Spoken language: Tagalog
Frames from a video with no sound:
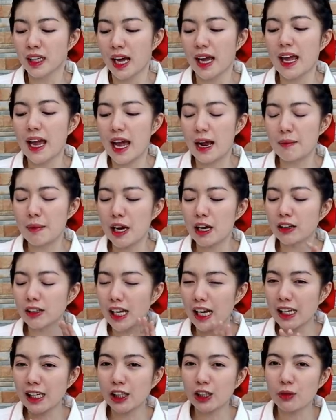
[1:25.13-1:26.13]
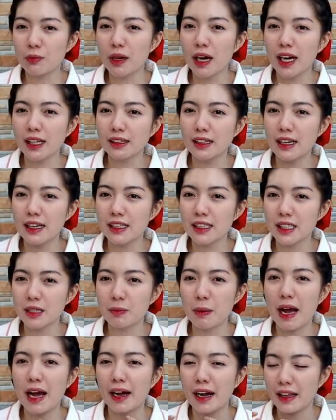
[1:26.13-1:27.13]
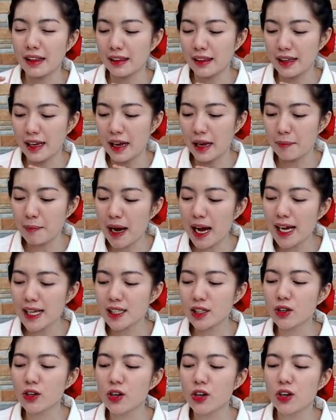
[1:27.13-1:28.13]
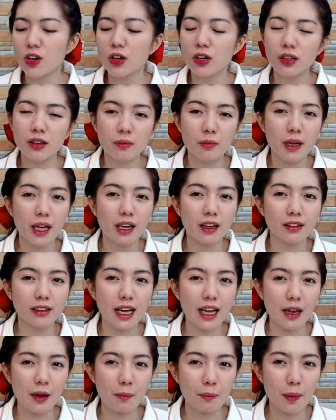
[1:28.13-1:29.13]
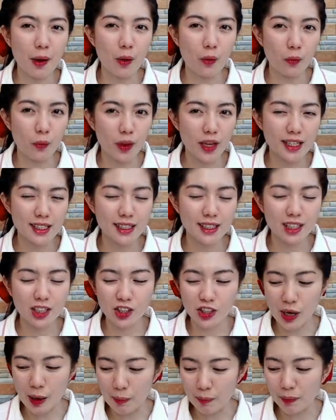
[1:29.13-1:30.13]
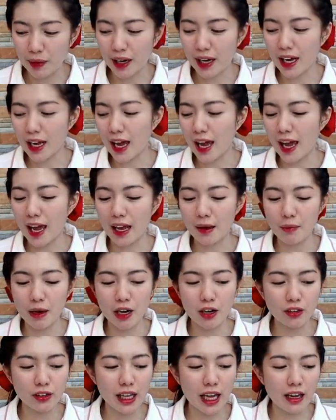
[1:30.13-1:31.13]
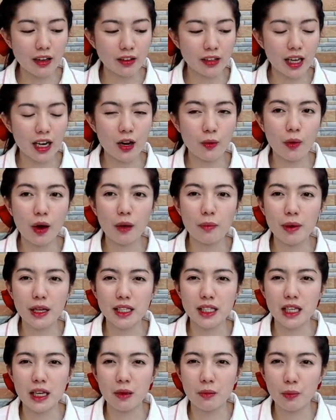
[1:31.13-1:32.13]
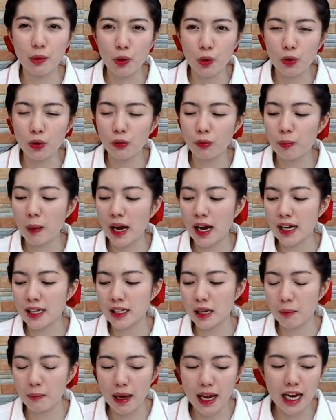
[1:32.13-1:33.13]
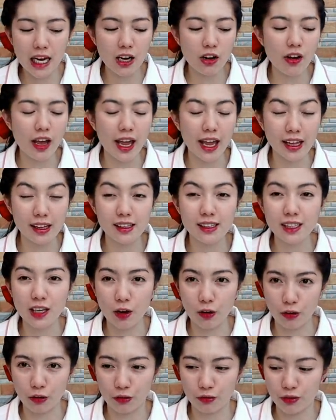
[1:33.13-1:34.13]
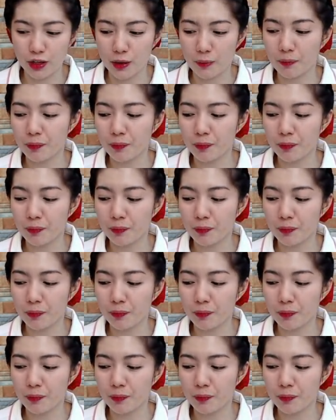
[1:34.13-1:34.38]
ayan, meron tayo dito mga transparent na baso, meron tayong pang whisk, syempre, and meron tayong dalawang mixing bowl para sa Milo and sa coffee.